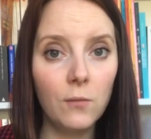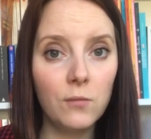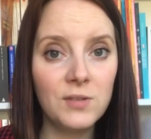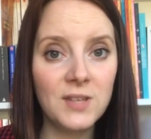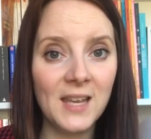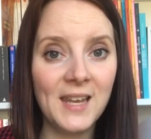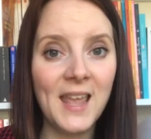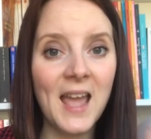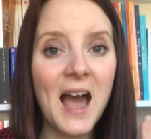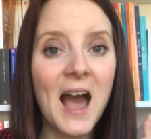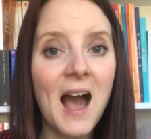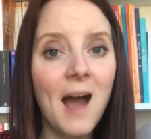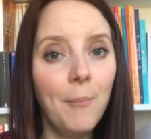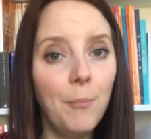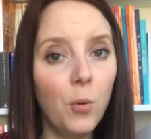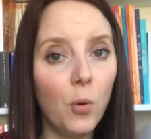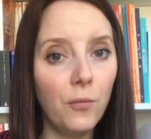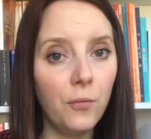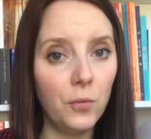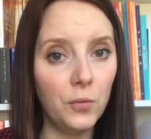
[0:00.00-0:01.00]
vous allez
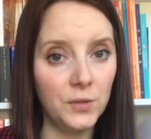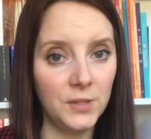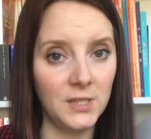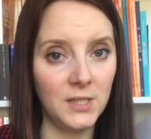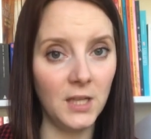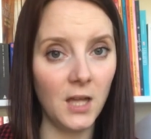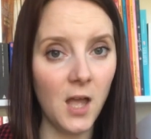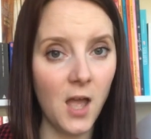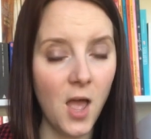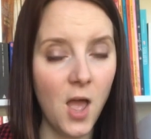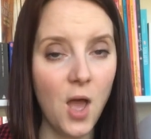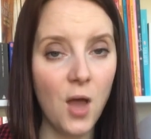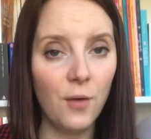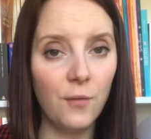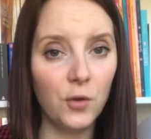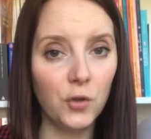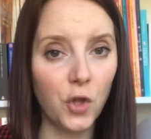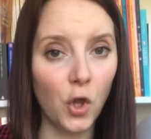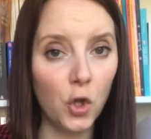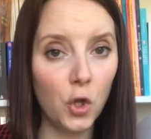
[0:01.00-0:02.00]
approfondir
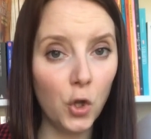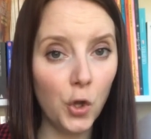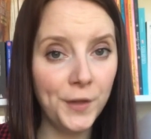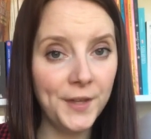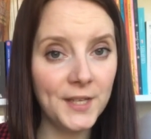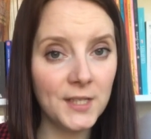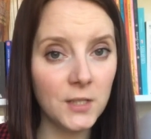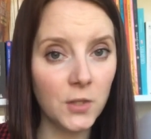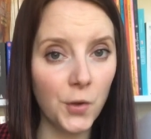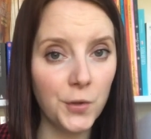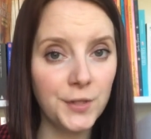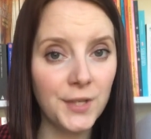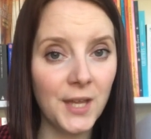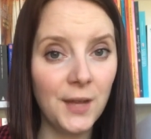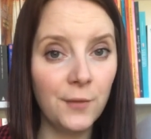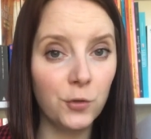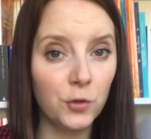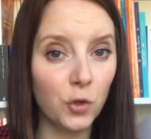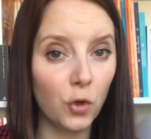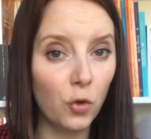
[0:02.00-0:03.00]
votre
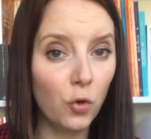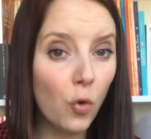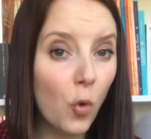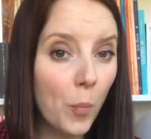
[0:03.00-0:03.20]
connaissance et votre